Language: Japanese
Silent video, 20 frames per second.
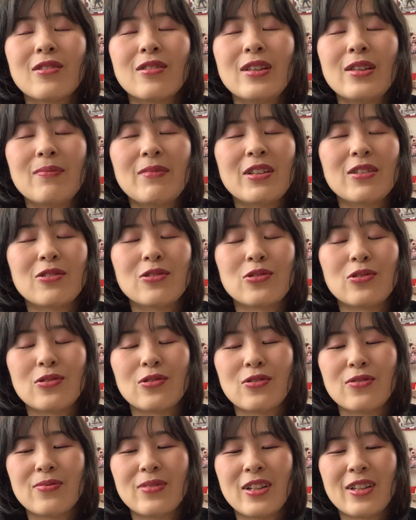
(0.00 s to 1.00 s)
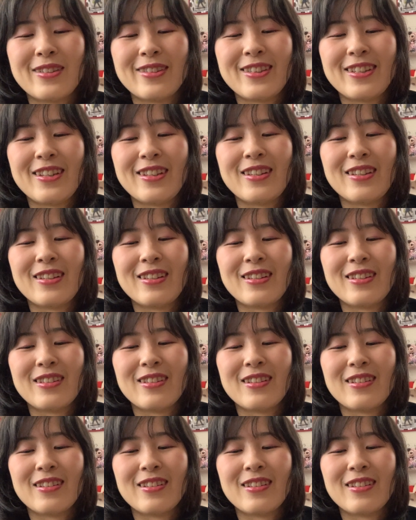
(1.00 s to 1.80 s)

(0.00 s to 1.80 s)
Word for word: 今の職場に